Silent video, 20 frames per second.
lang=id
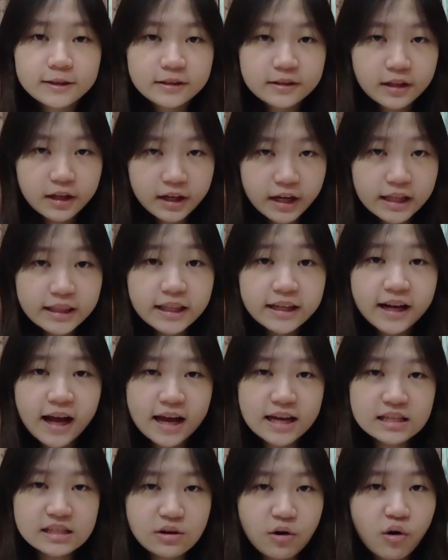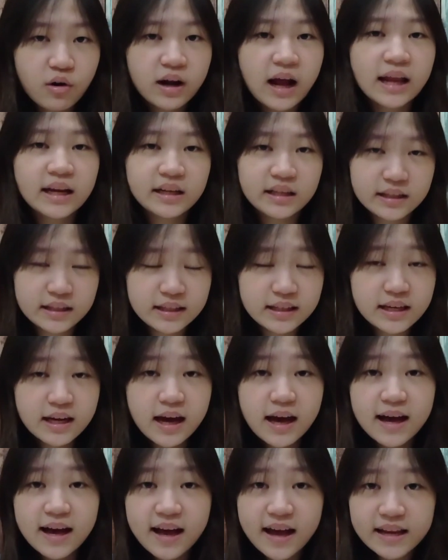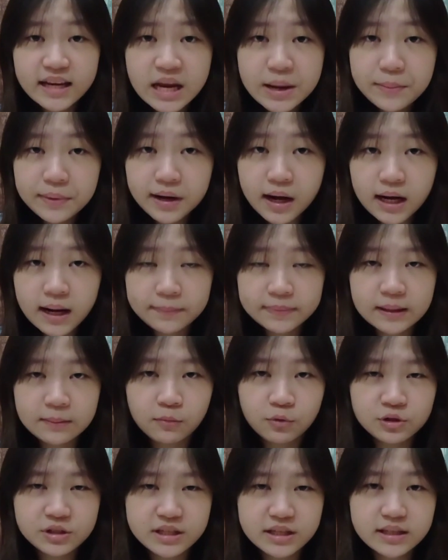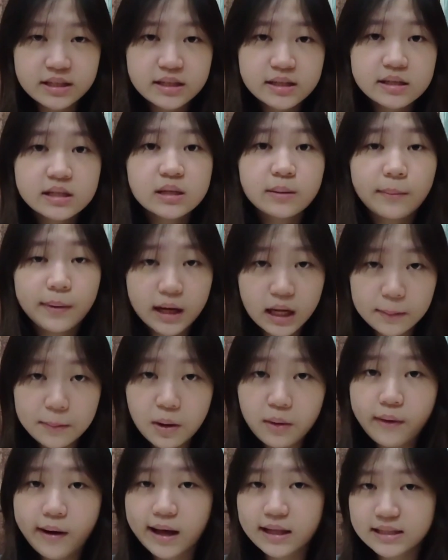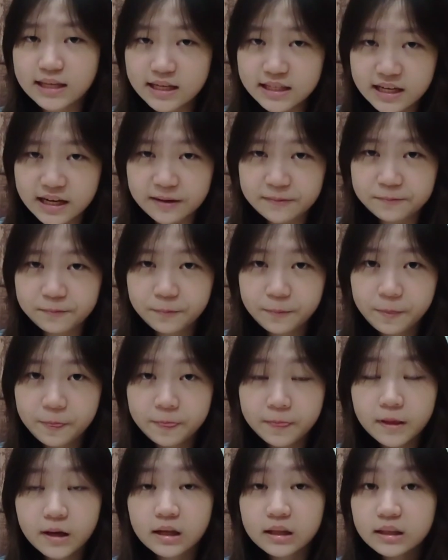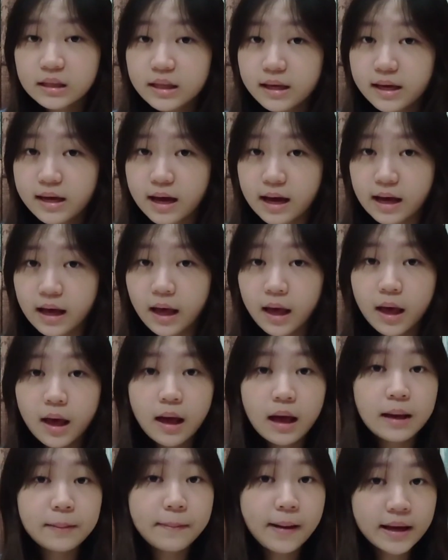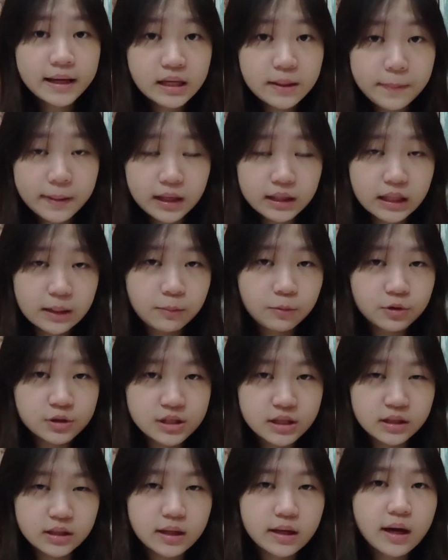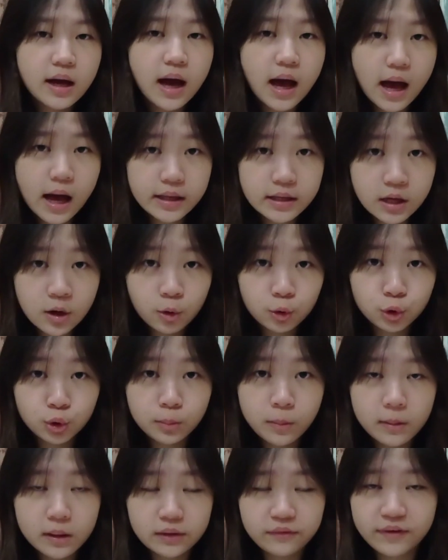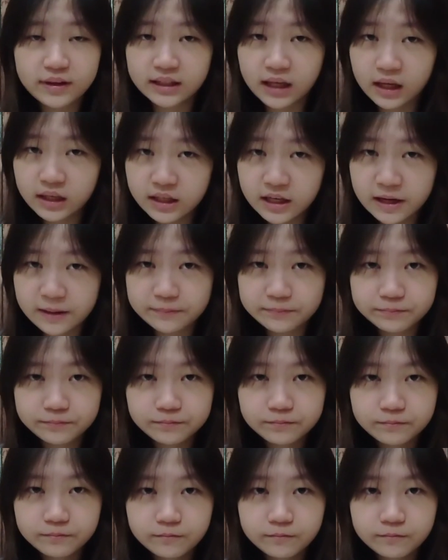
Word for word: Ternyata guys, Kan ini hanya menganggap Temujin sebagai bawahan saja. Dia balik kepada Temujin hanya untuk memanfaatkannya.